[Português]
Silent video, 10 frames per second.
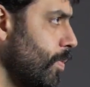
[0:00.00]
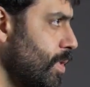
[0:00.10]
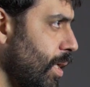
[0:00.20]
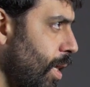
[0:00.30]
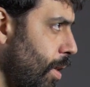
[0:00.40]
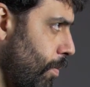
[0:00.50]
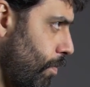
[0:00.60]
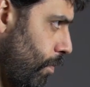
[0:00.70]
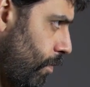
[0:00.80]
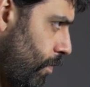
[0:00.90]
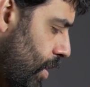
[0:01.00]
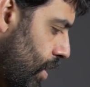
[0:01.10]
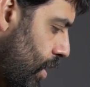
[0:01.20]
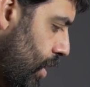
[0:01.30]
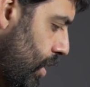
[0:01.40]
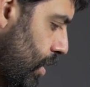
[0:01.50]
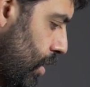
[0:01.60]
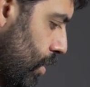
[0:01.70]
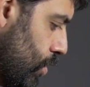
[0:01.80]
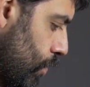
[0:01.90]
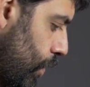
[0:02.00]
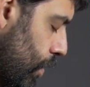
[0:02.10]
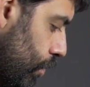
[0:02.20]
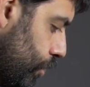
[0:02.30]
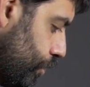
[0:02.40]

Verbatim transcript: Você quer vir aqui, Sofia?